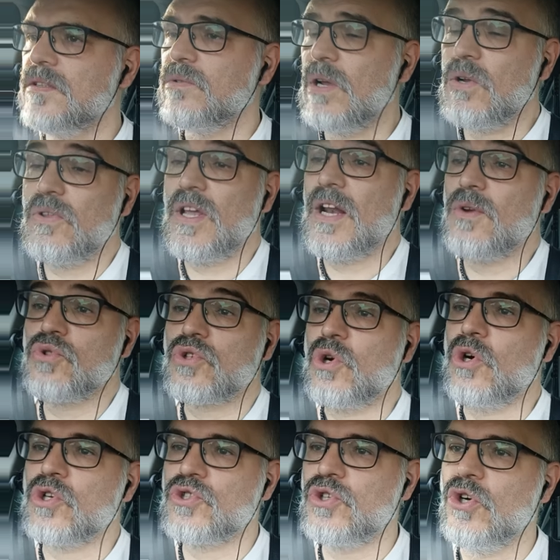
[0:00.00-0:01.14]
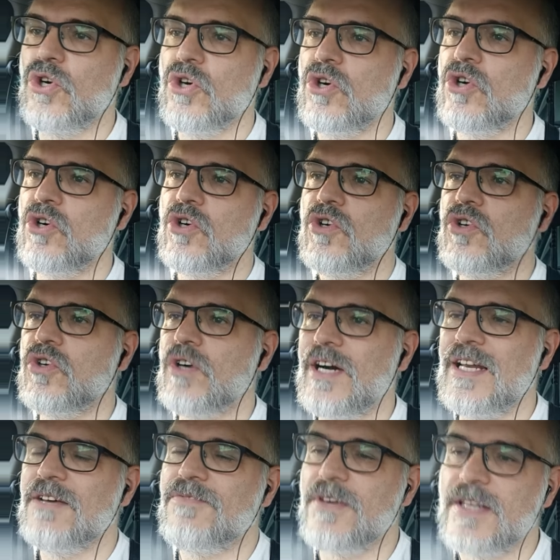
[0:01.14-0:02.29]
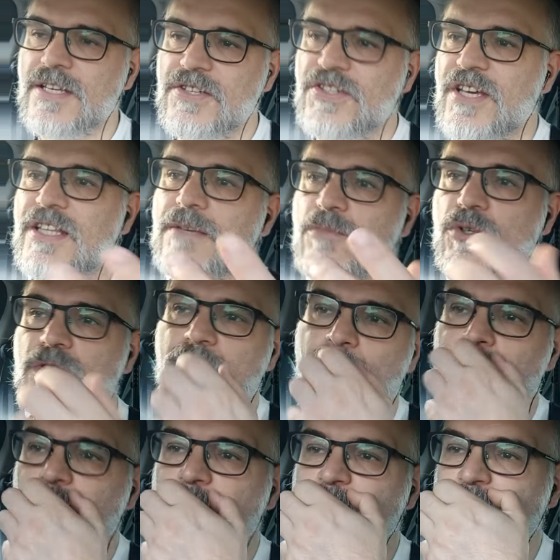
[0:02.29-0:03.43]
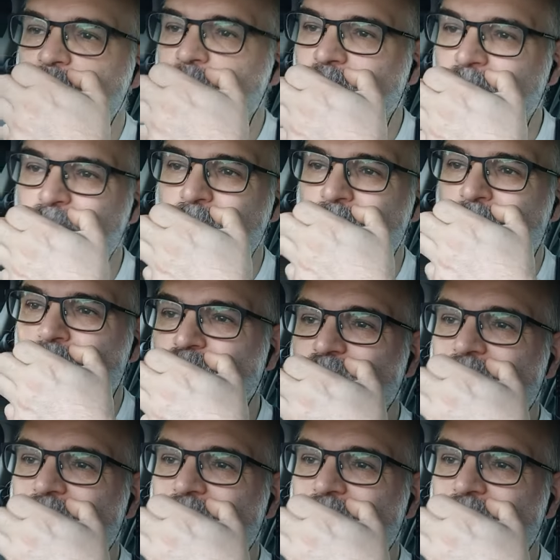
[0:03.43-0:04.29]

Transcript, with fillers: Quello dell'anno scorso alla fine si è dimostrato essere un campionato